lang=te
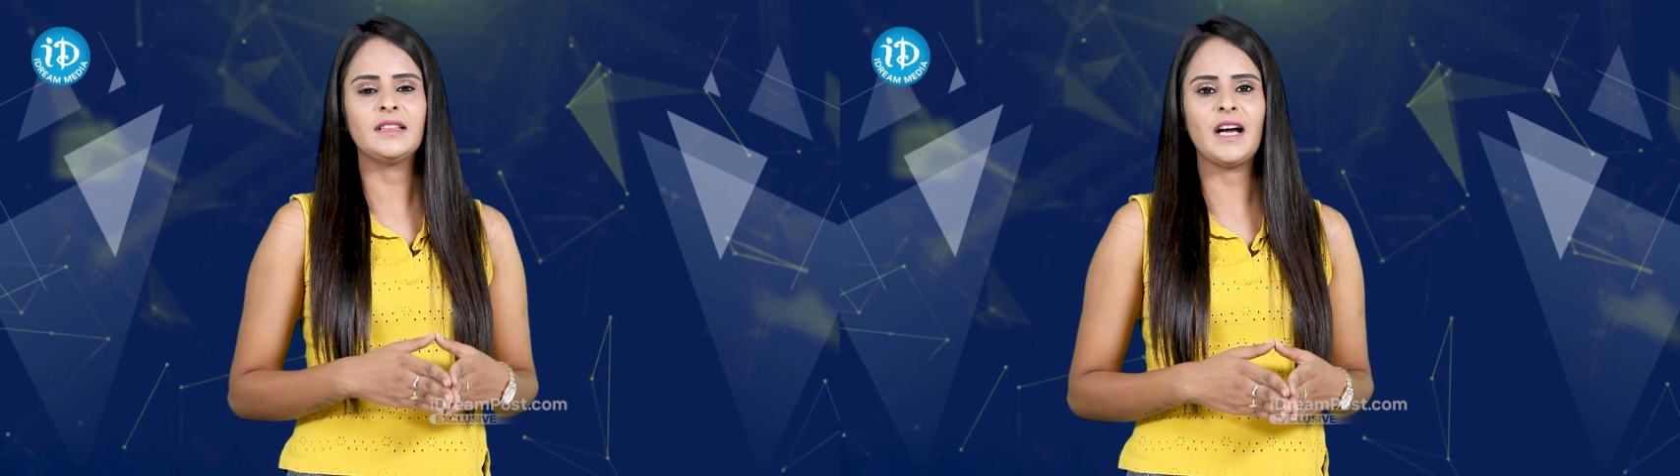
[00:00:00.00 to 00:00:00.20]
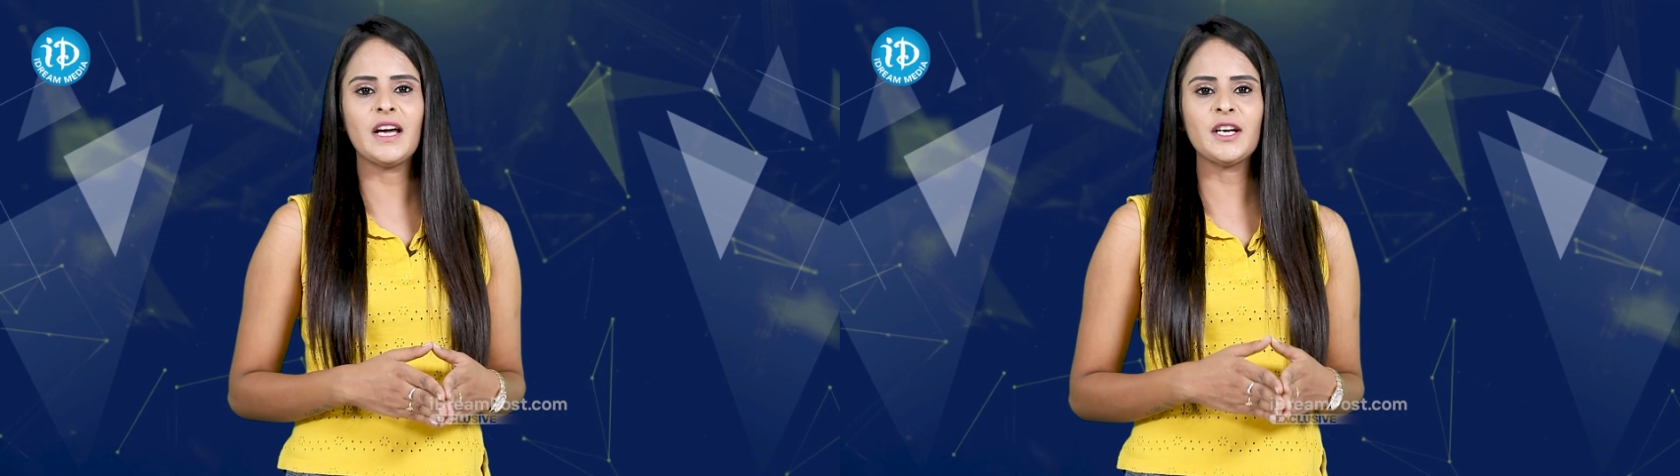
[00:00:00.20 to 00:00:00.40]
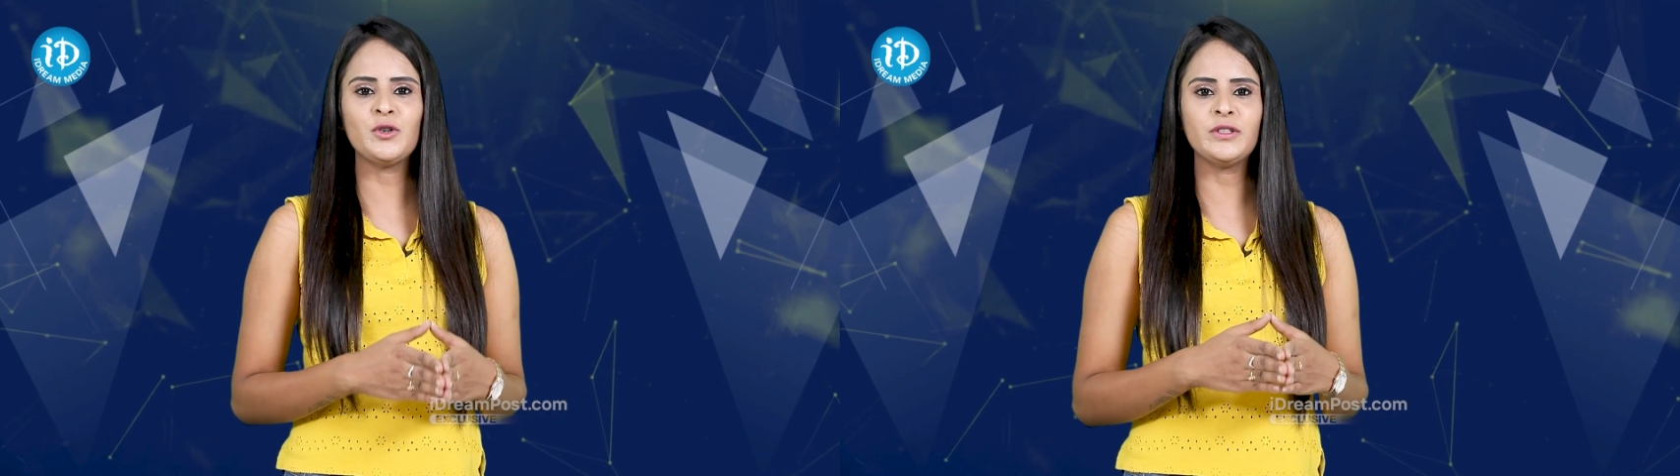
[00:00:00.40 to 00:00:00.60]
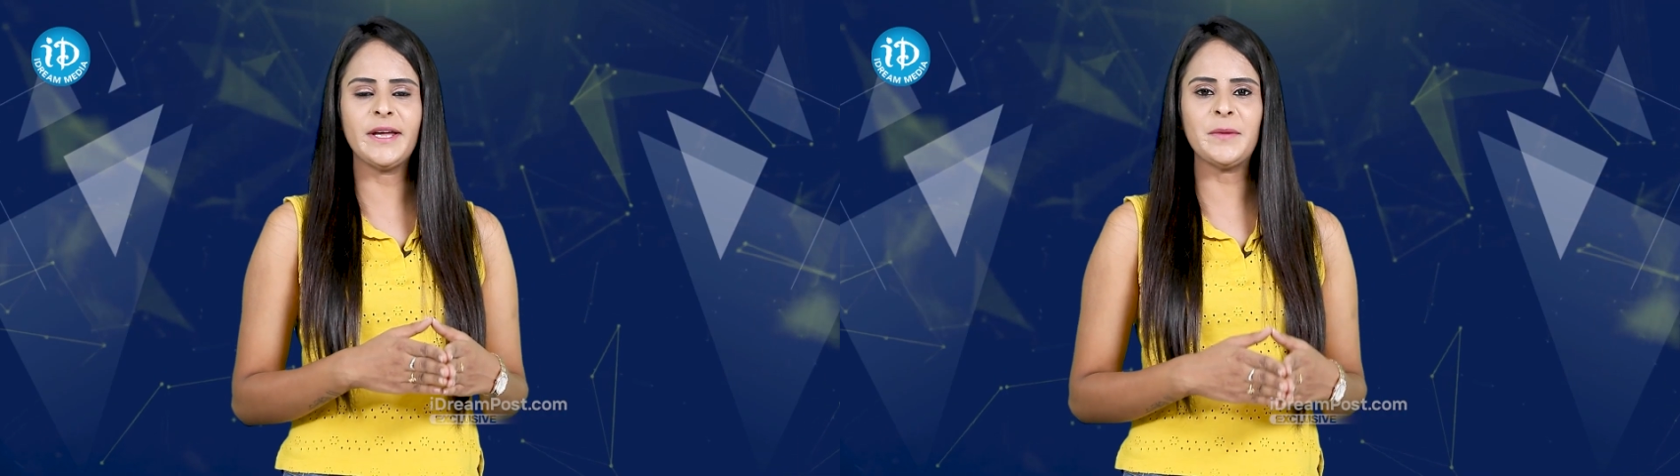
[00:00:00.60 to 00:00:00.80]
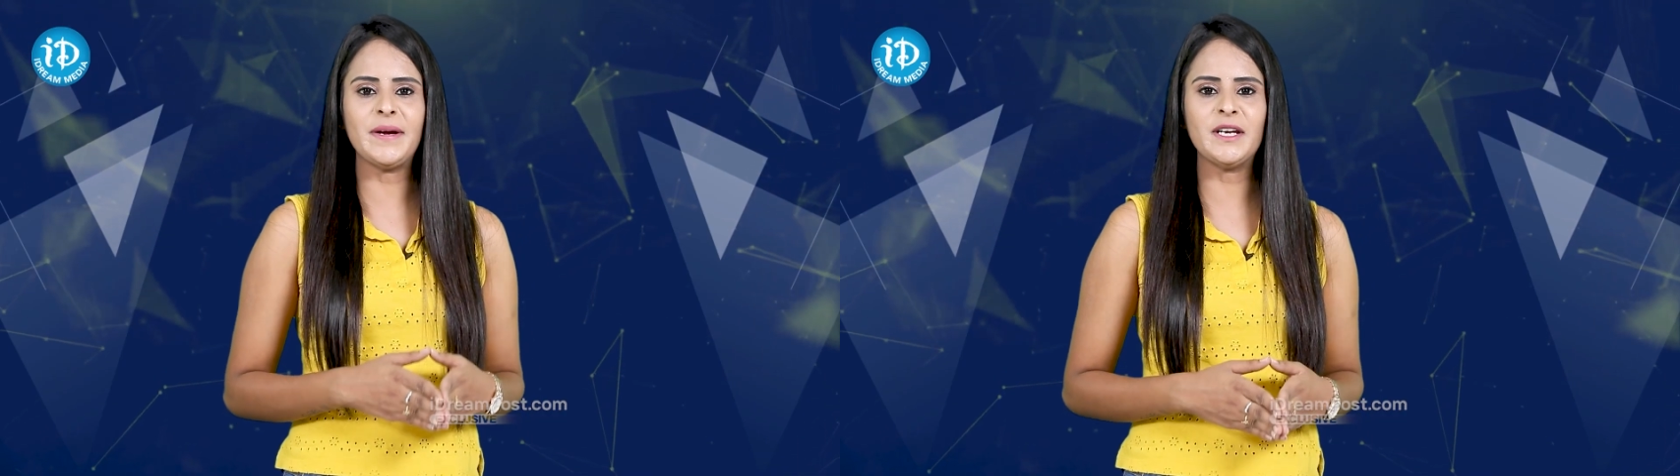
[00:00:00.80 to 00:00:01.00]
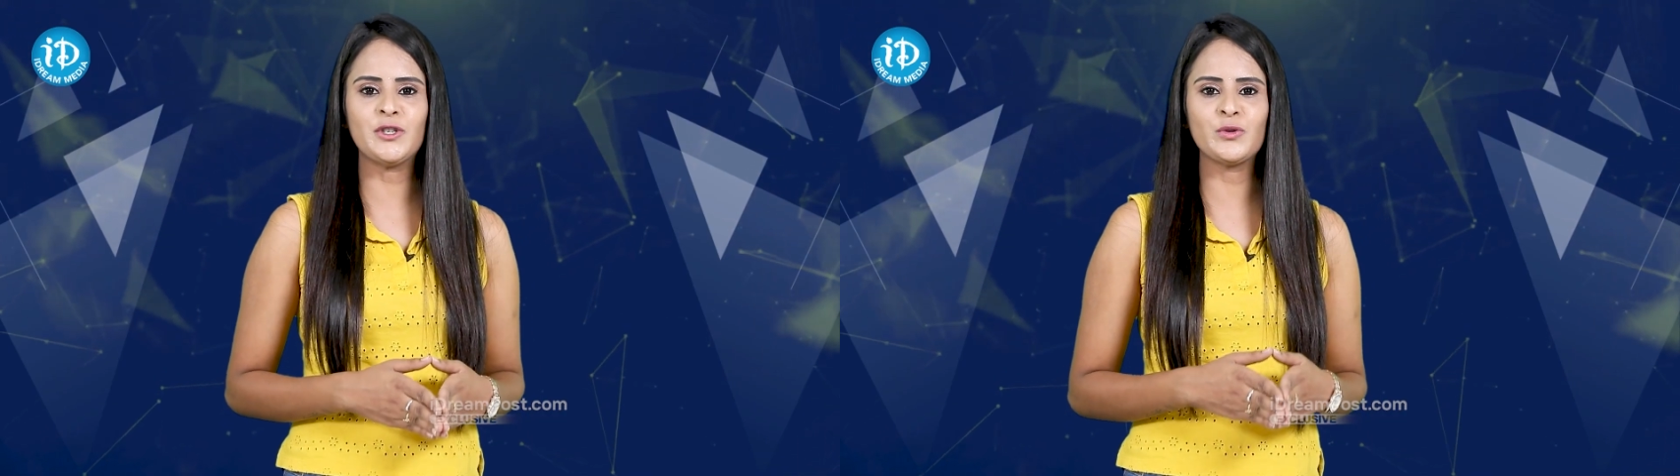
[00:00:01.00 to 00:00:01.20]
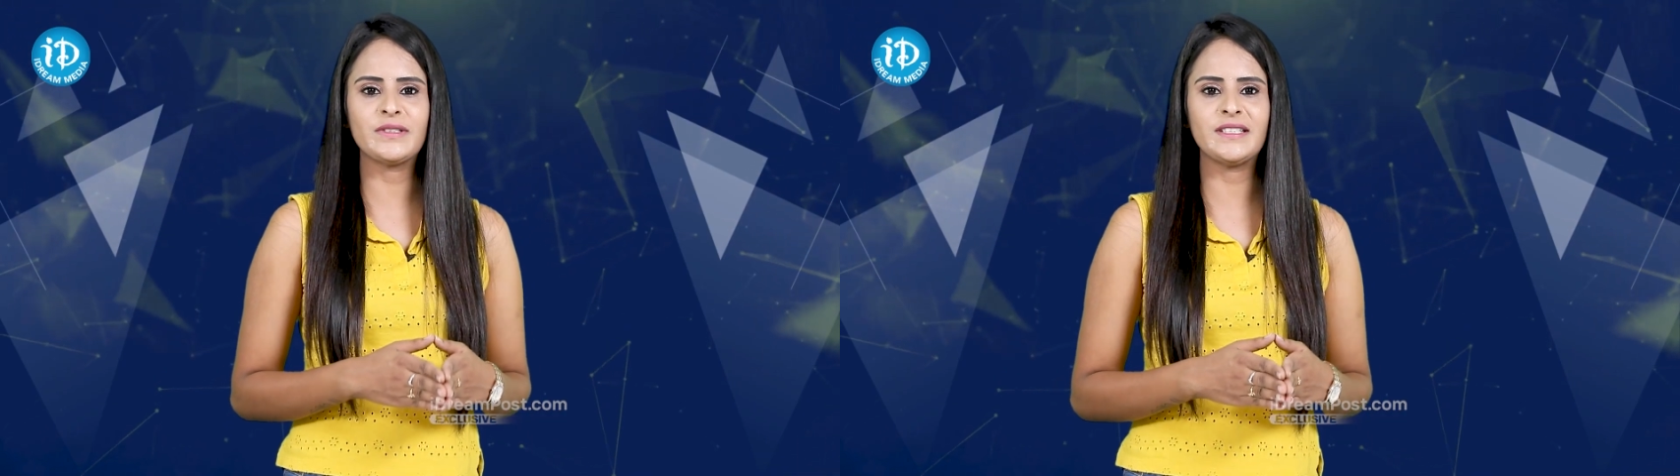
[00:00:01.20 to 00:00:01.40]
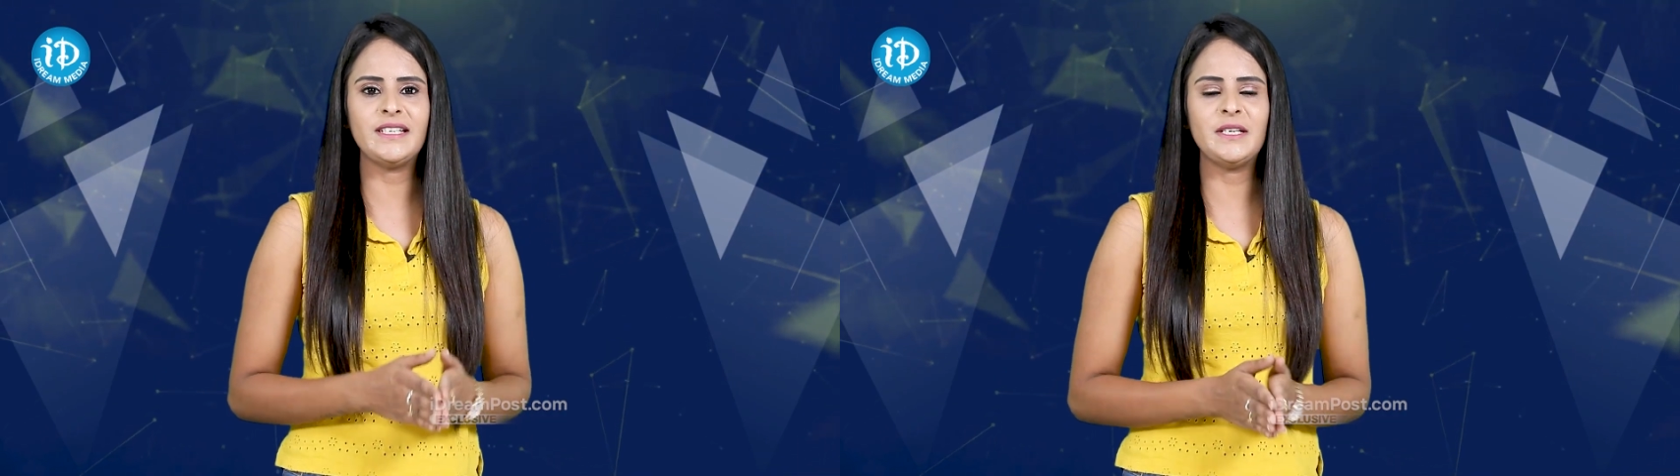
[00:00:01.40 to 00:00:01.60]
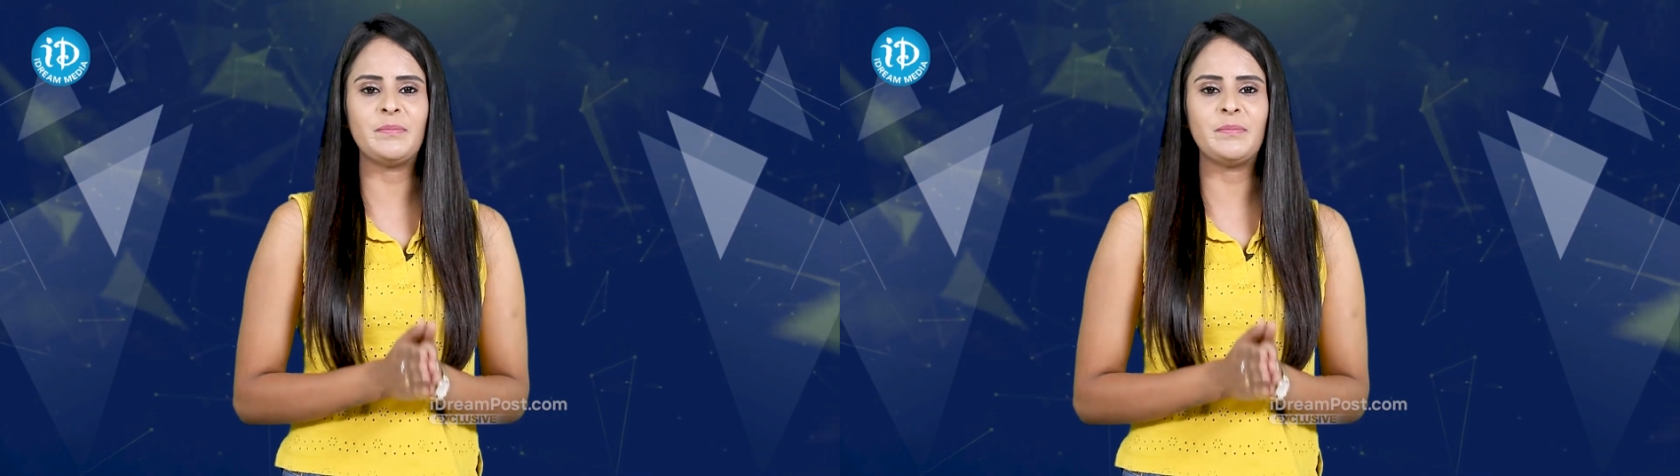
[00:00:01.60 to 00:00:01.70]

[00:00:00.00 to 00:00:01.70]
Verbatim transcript: తారక్ ను తెరపైన చూసి